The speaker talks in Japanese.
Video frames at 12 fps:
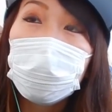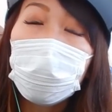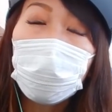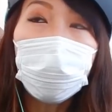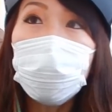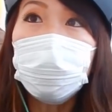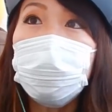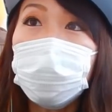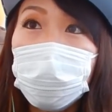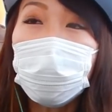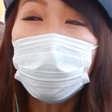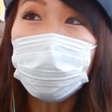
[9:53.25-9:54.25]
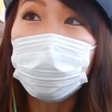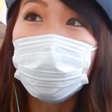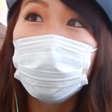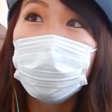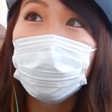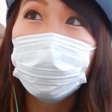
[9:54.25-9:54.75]
ない？やばくない？
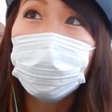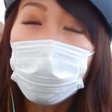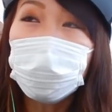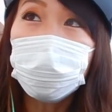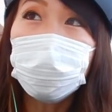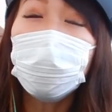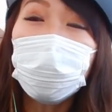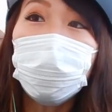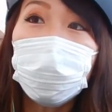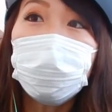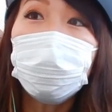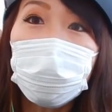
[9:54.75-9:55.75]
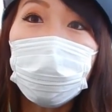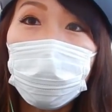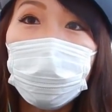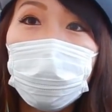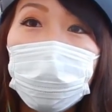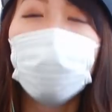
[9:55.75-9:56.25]
めっちゃ
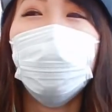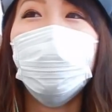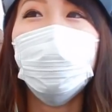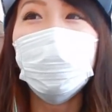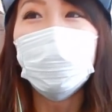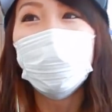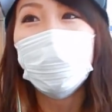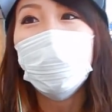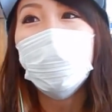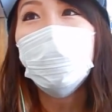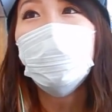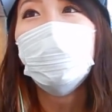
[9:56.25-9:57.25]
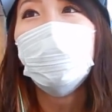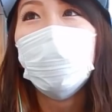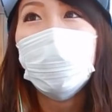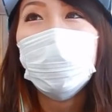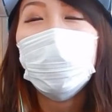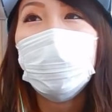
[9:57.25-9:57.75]
多くない？
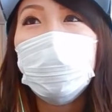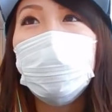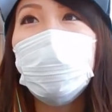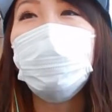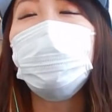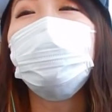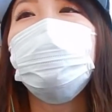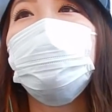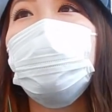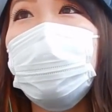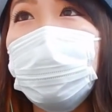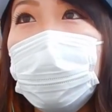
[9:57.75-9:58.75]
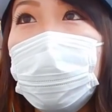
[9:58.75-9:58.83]
我慢したよ